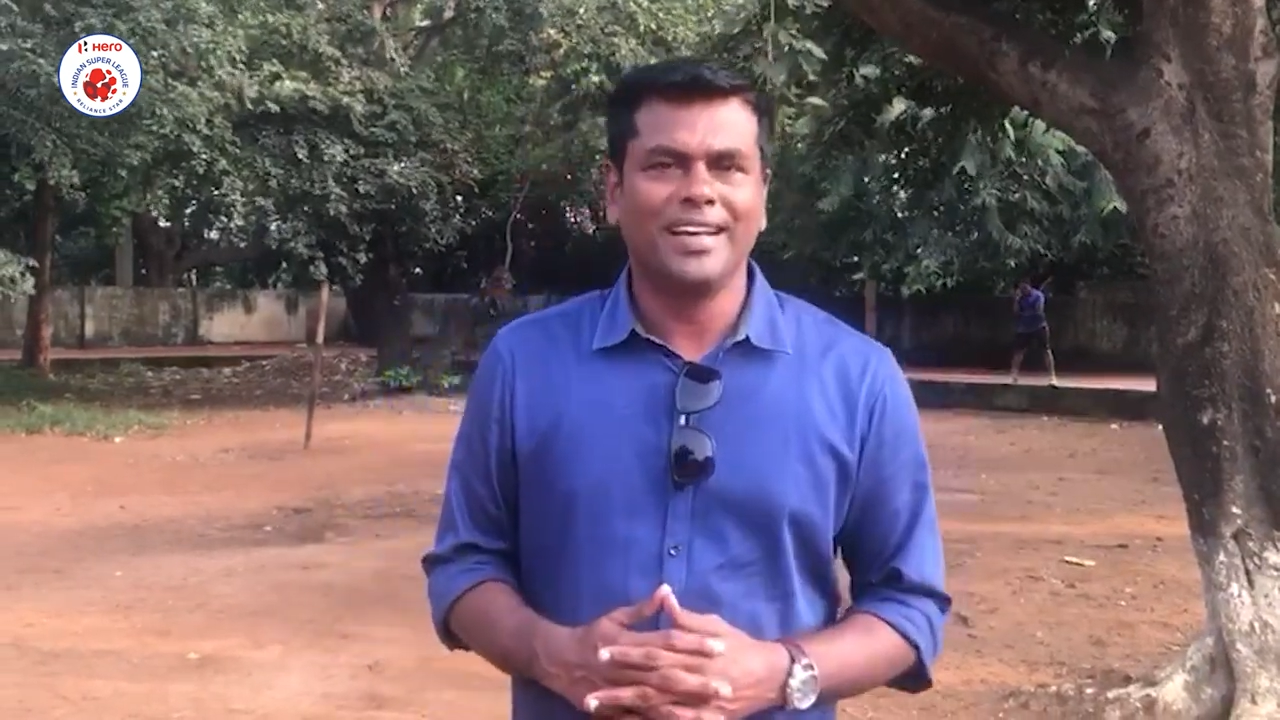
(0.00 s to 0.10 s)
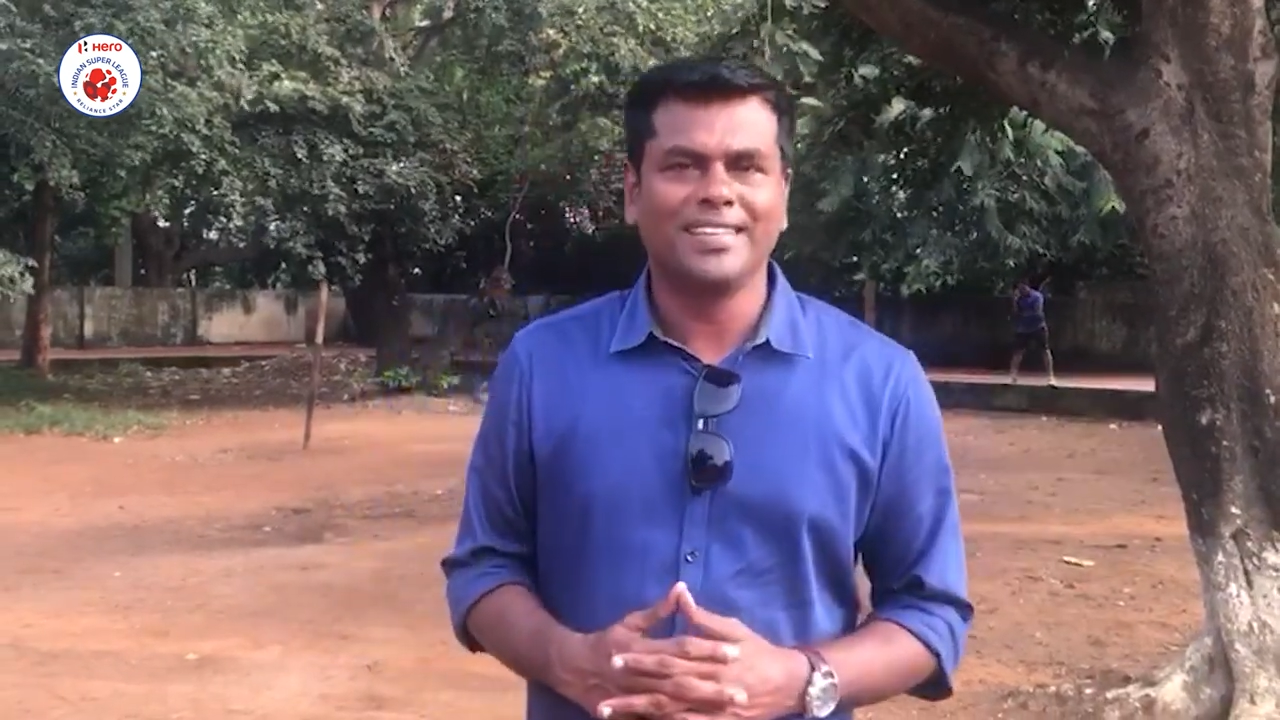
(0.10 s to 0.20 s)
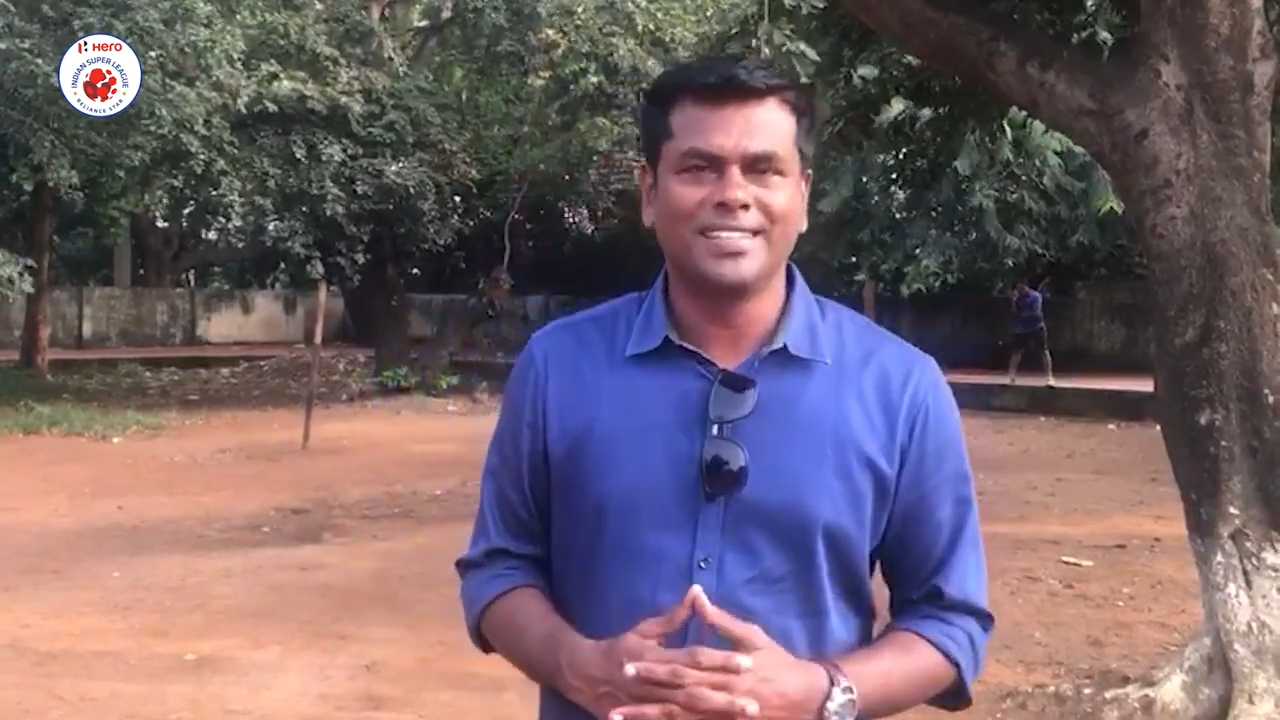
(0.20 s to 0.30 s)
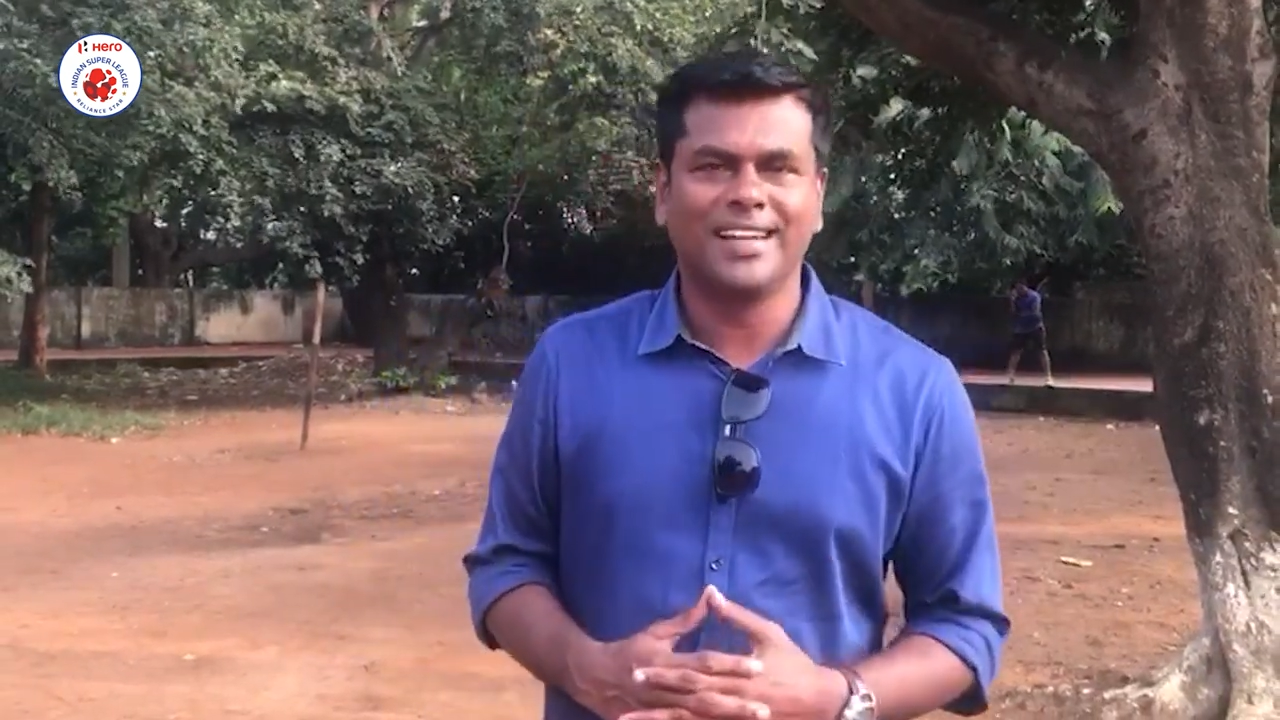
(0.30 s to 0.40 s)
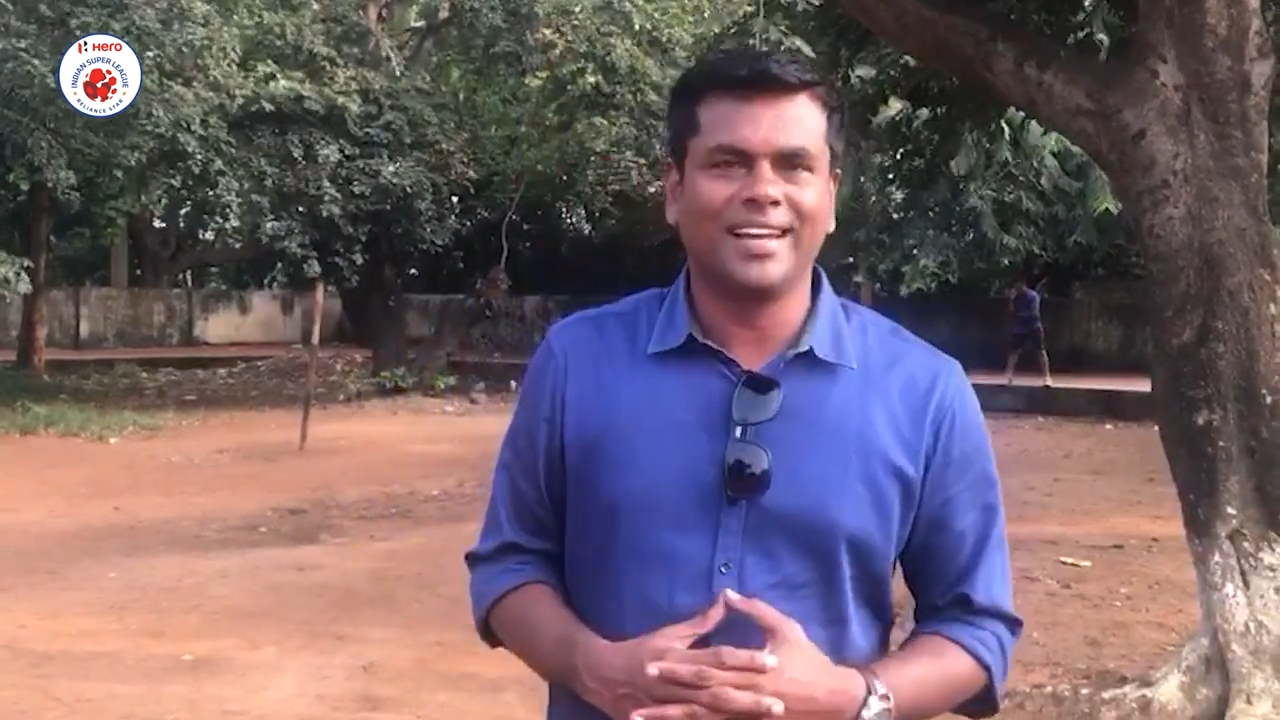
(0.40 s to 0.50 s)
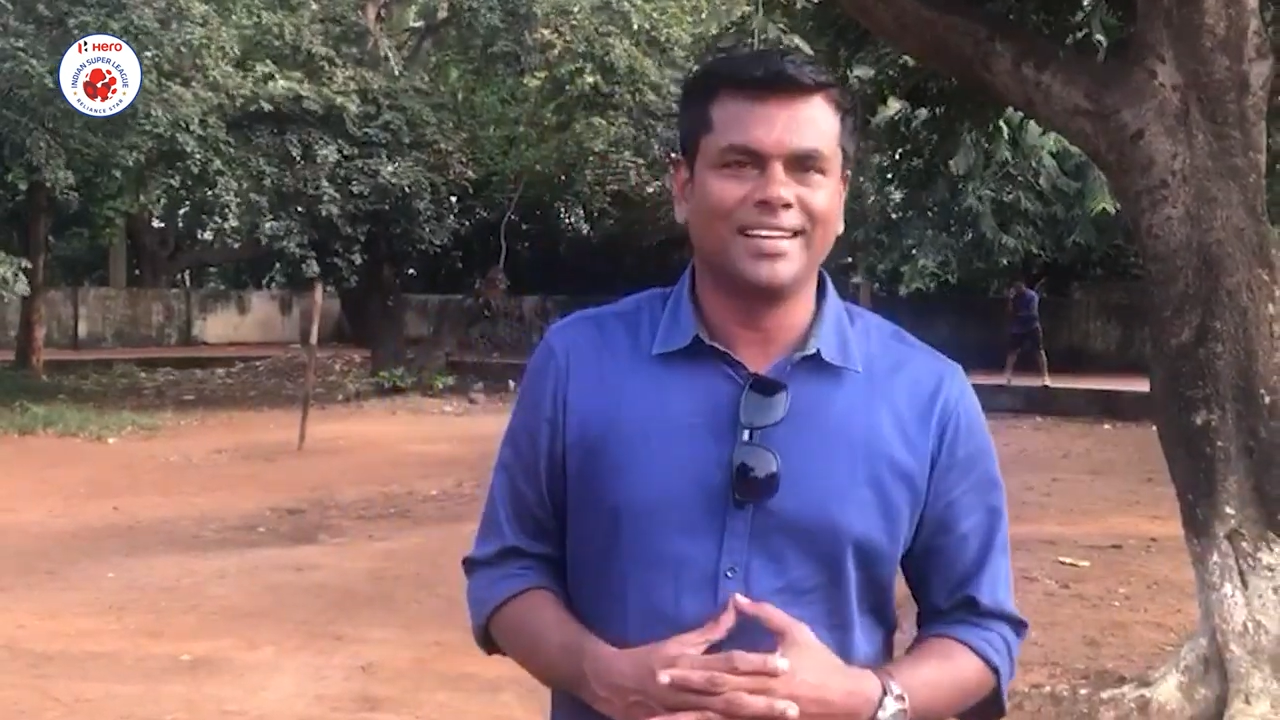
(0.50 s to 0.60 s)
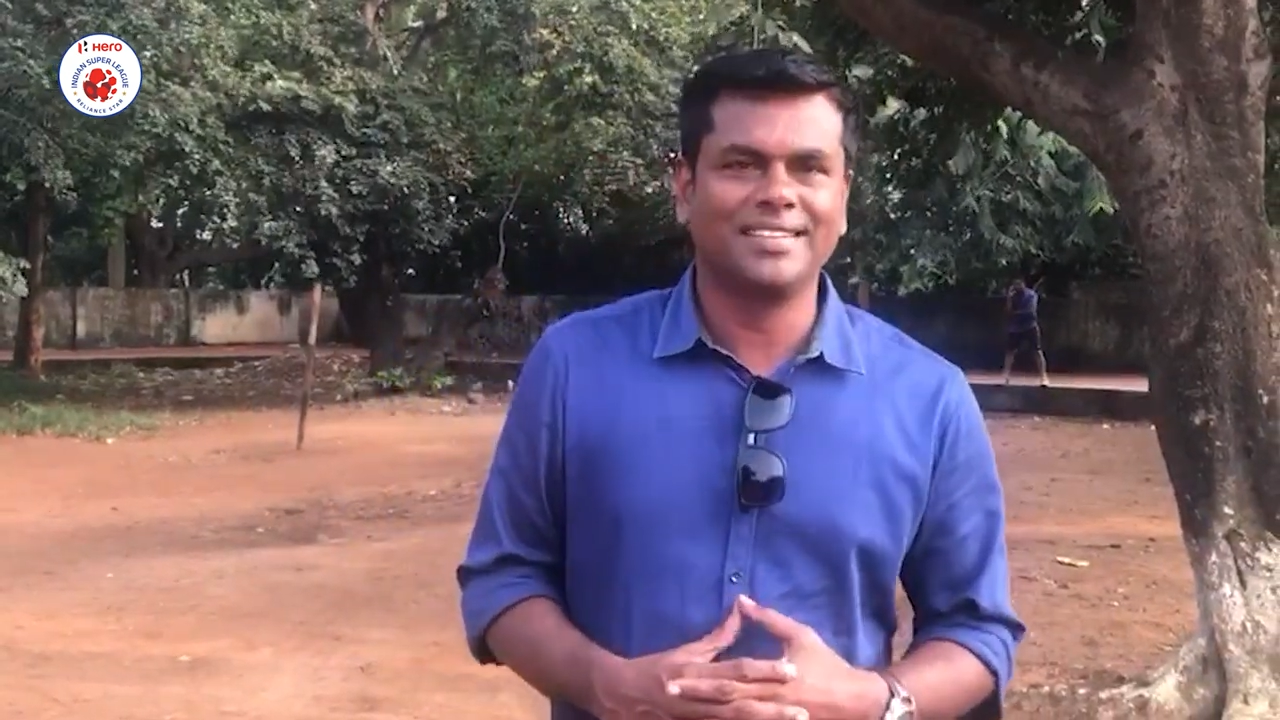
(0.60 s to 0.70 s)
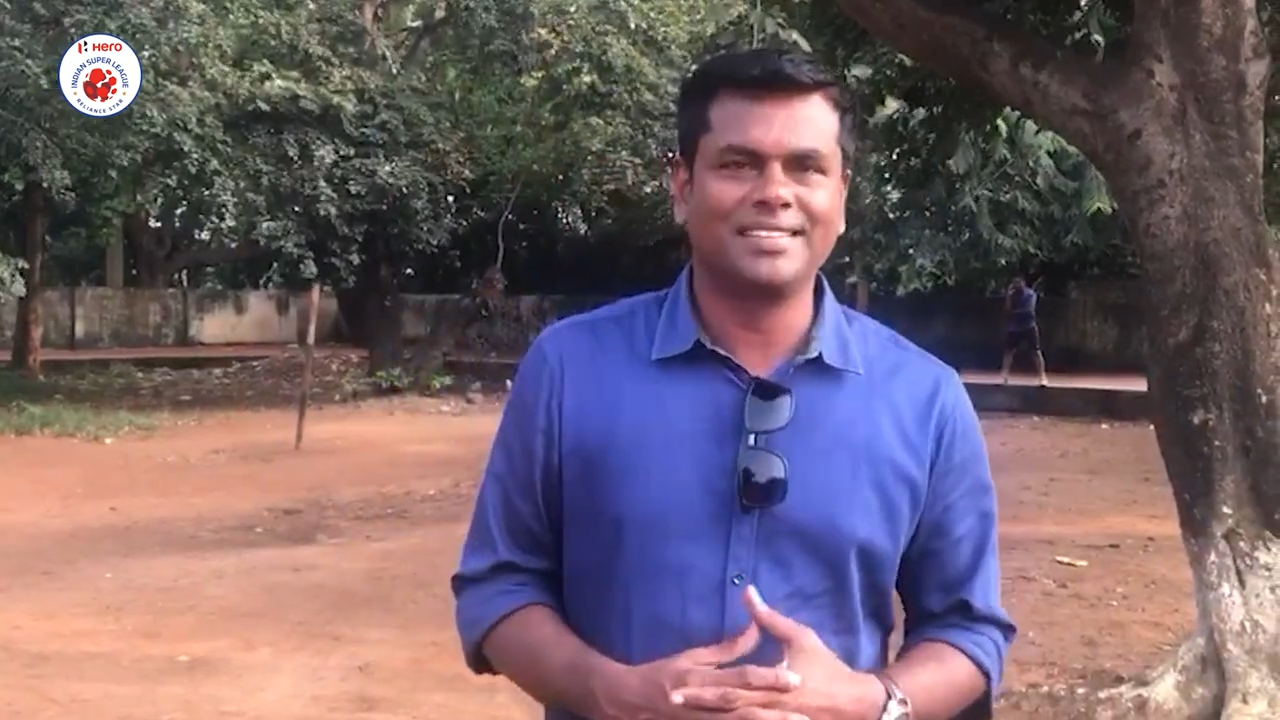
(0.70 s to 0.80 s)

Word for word: ஐஎஸ்எல்ல